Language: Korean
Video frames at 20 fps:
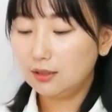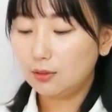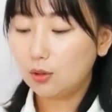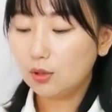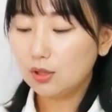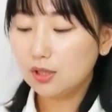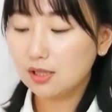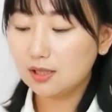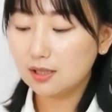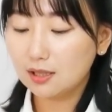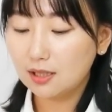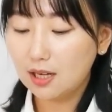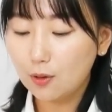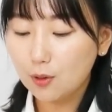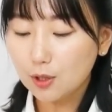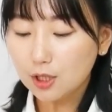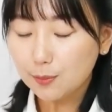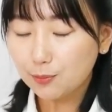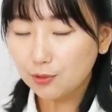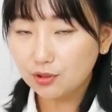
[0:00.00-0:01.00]
콘치즈를
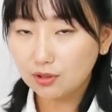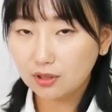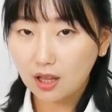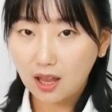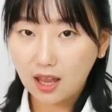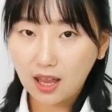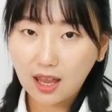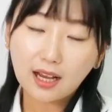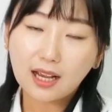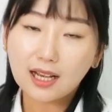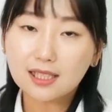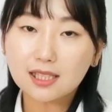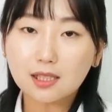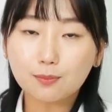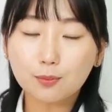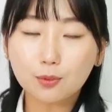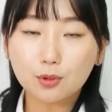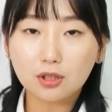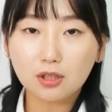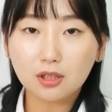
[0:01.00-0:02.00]
하고 싶은데
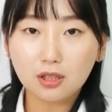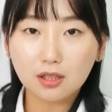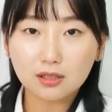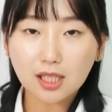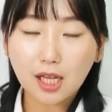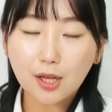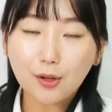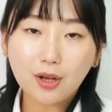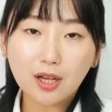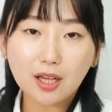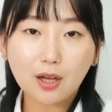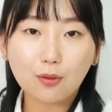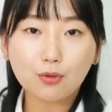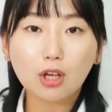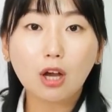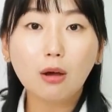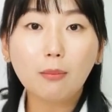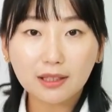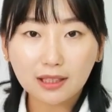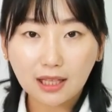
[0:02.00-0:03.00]
가스불을 사용하기가
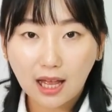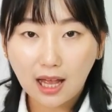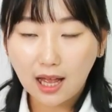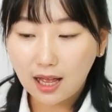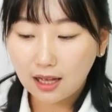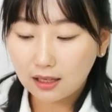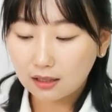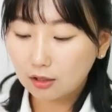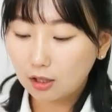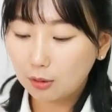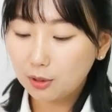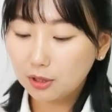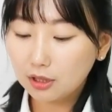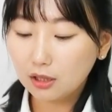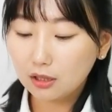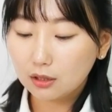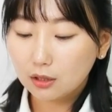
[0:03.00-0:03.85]
위험하다. 그러면은